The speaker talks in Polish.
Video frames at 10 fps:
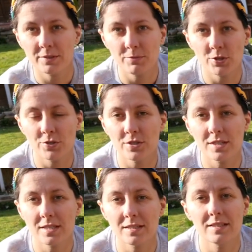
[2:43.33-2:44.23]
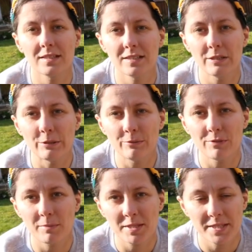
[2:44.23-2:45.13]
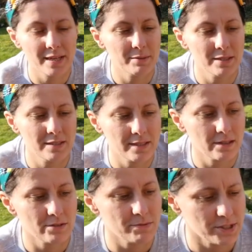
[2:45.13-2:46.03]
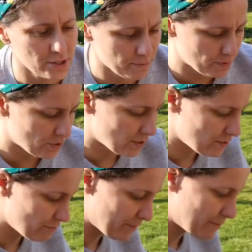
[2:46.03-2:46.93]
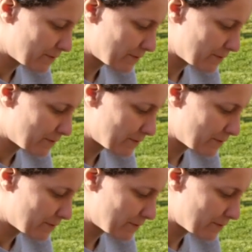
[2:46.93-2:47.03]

to przychodzi z e, flomastrami i tak o się pisze. Super,